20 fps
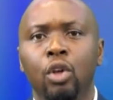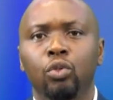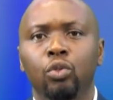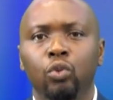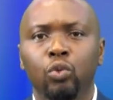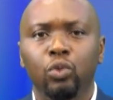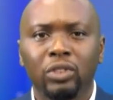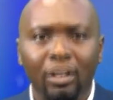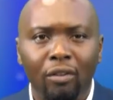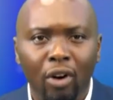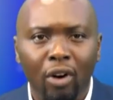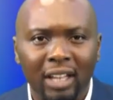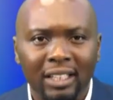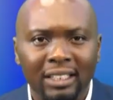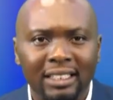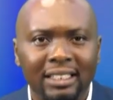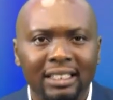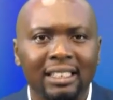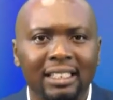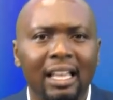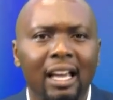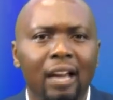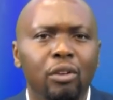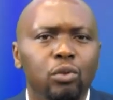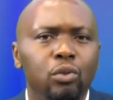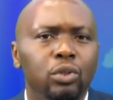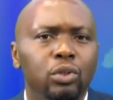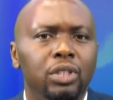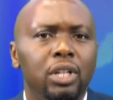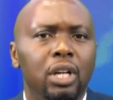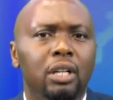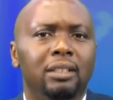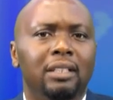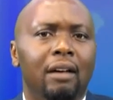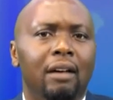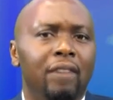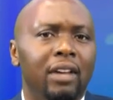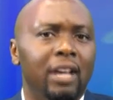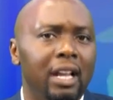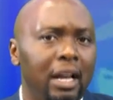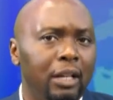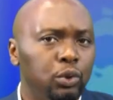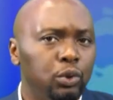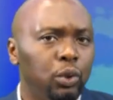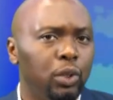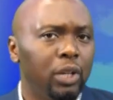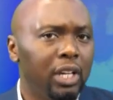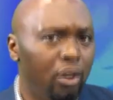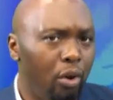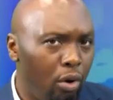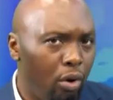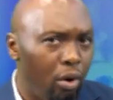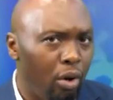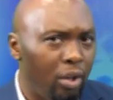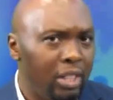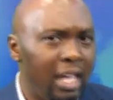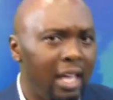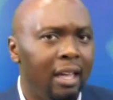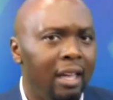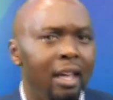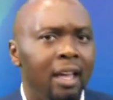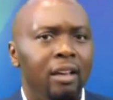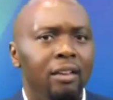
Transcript: Nous avons assisté à une audience avec la durée qu'on connaît,